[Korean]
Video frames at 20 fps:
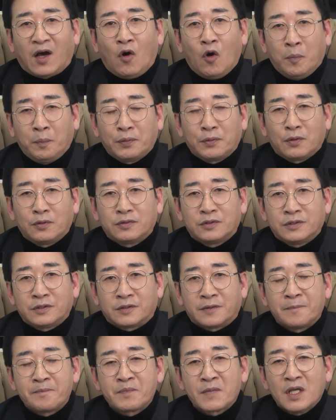
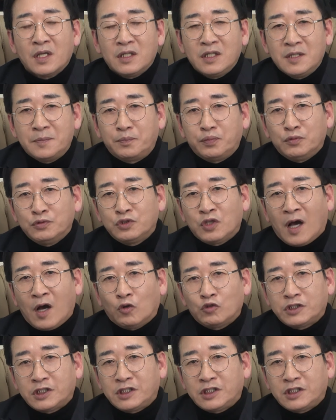허프로는 이 뿌조하고